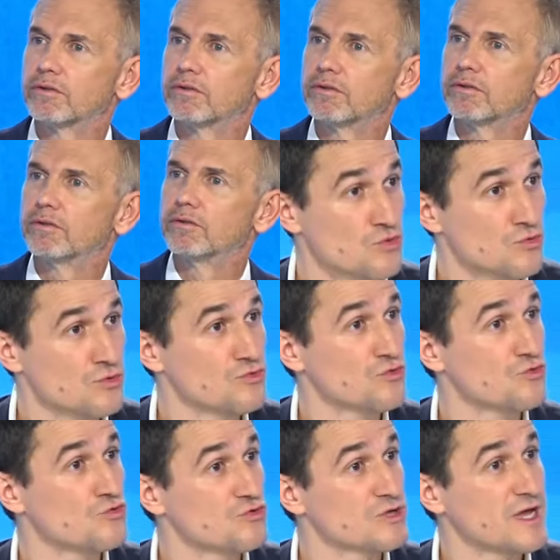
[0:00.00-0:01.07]
non, non,
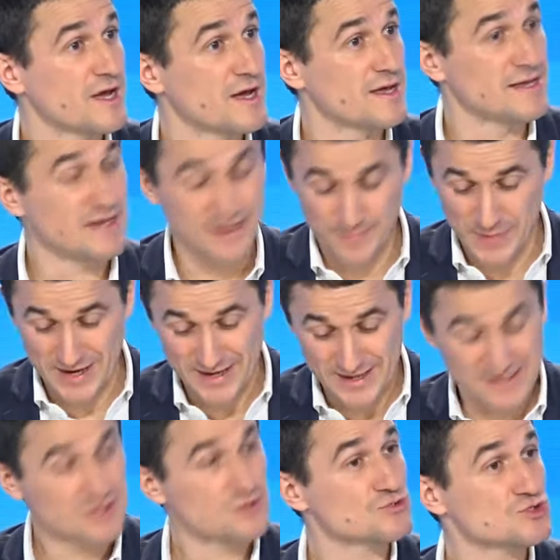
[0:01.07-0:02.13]
non, il n'est pas
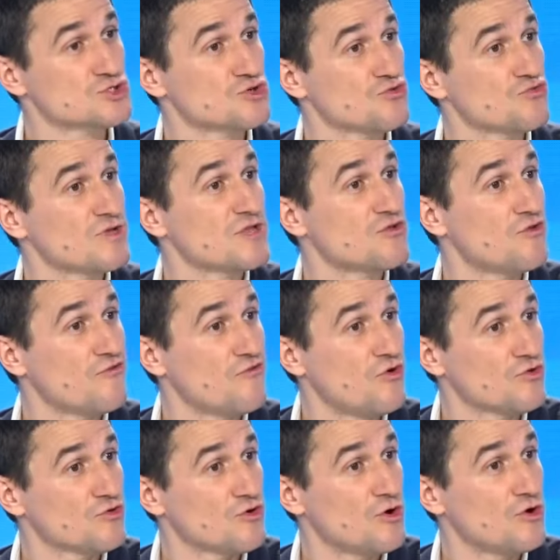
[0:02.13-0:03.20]
question aujourd'hui de
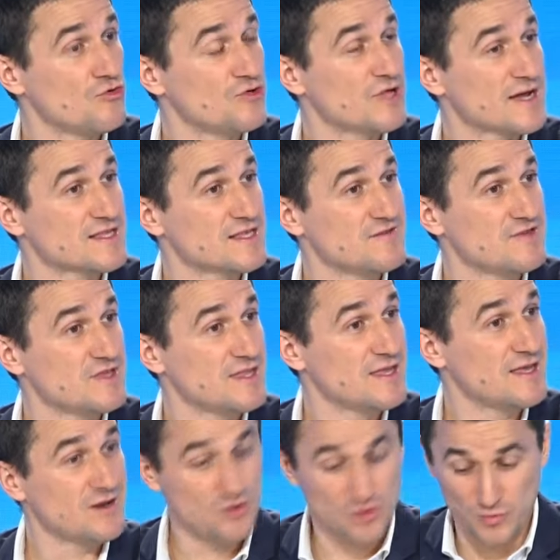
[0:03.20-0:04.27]
vendre une
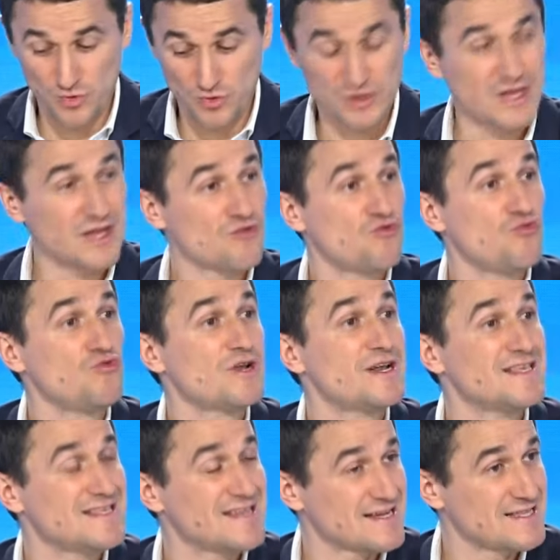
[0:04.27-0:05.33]
activité. Le but est que toutes
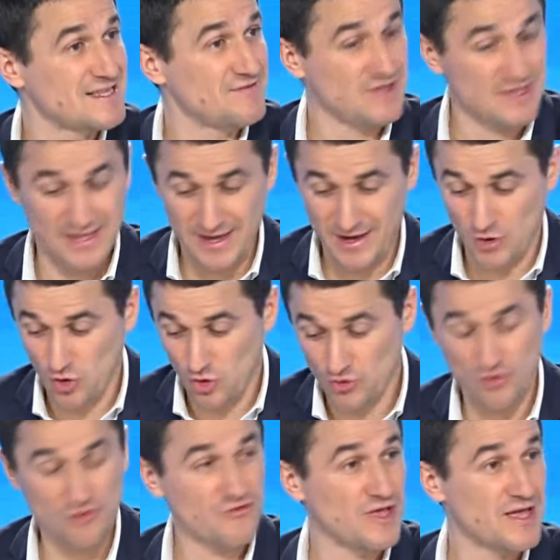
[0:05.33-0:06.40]
les activités
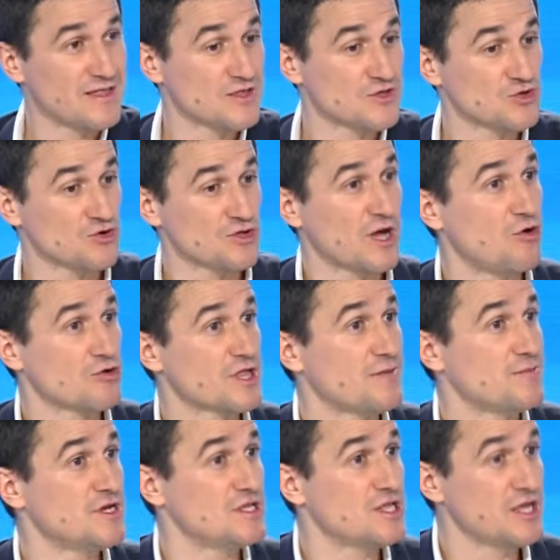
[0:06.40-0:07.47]
redeviennent sur des
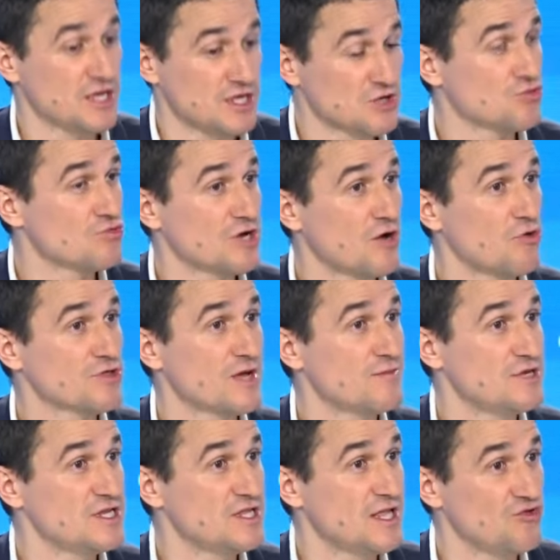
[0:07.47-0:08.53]
rentabilités qui sont mmh, les mmh,
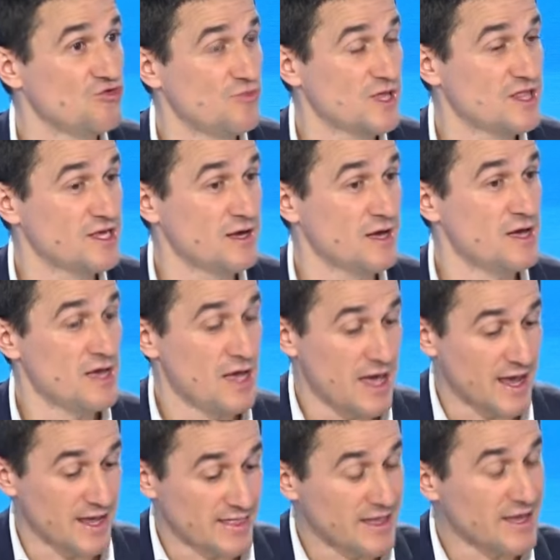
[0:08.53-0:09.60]
rentabilités du mmh. métier.
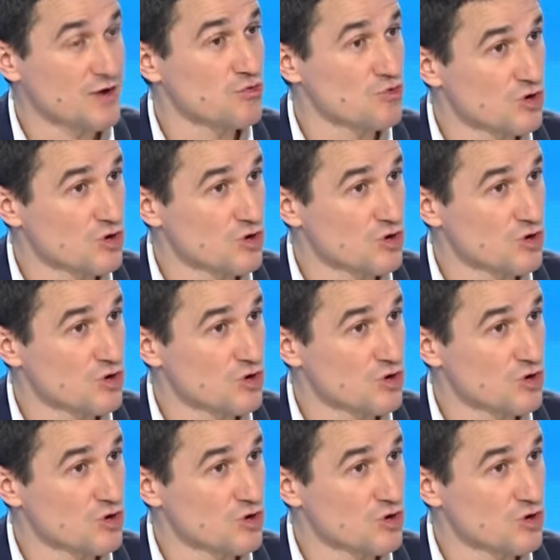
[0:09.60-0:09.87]
Et dès qu'on